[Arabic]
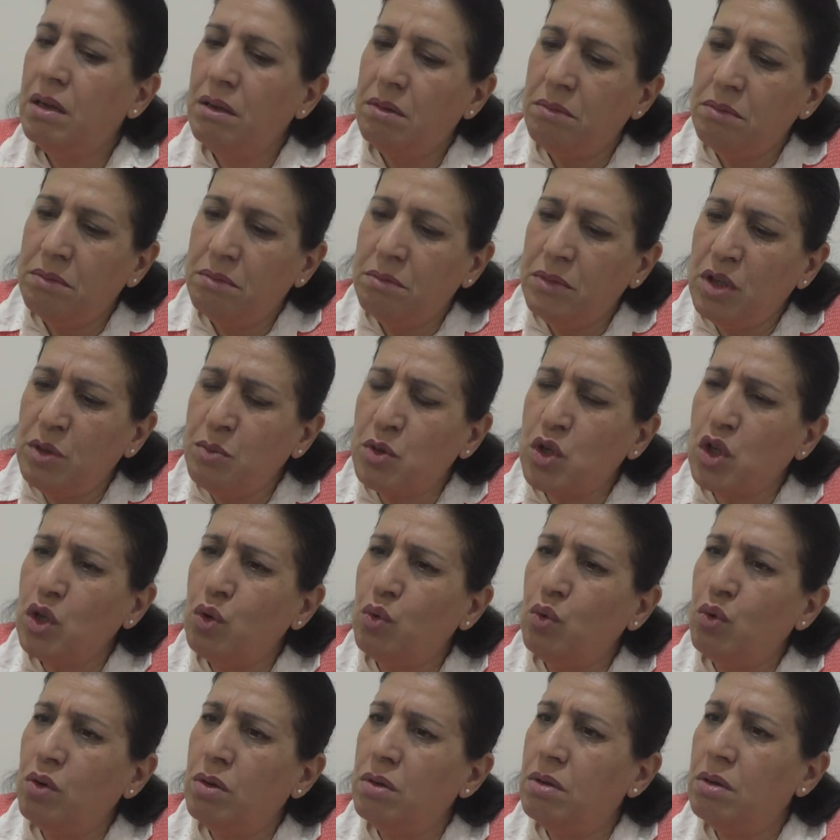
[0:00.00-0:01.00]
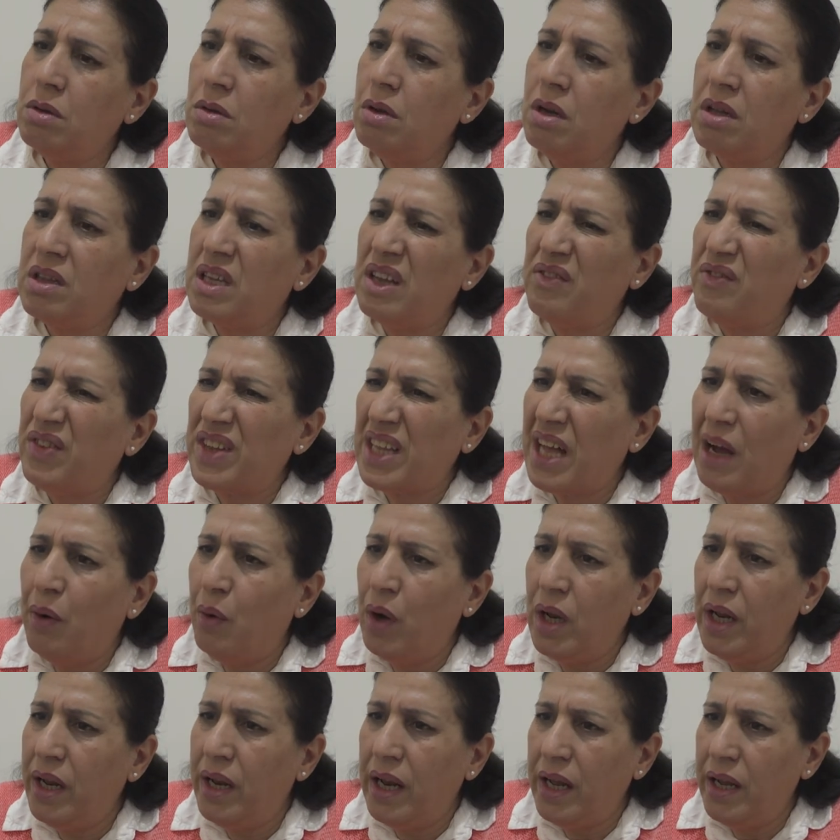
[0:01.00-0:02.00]
نمشي ونلتفت
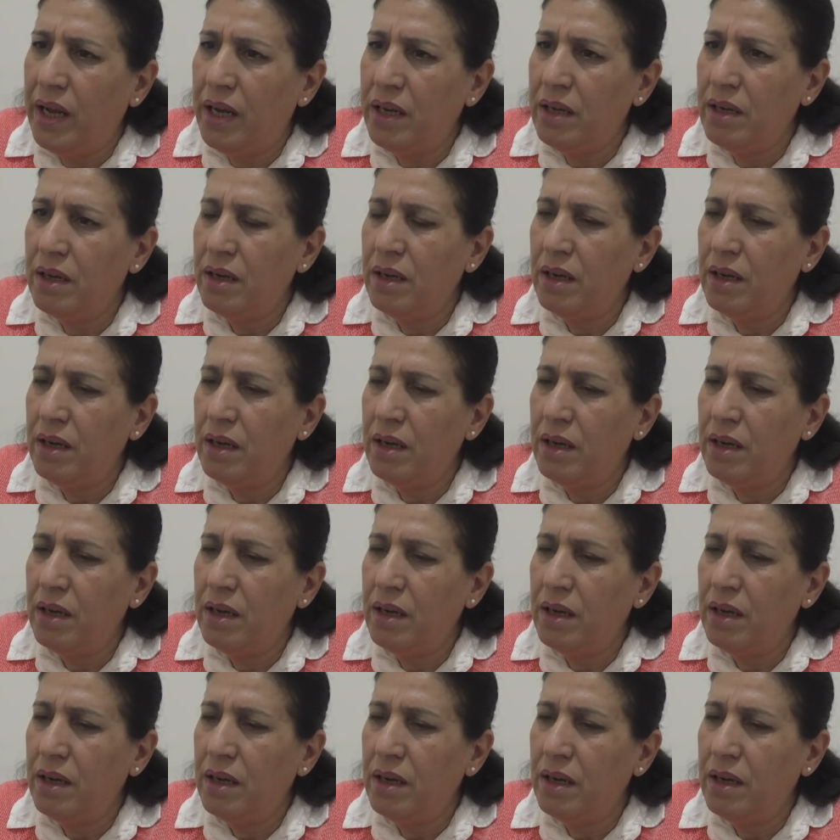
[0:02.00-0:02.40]
حوالينا يعني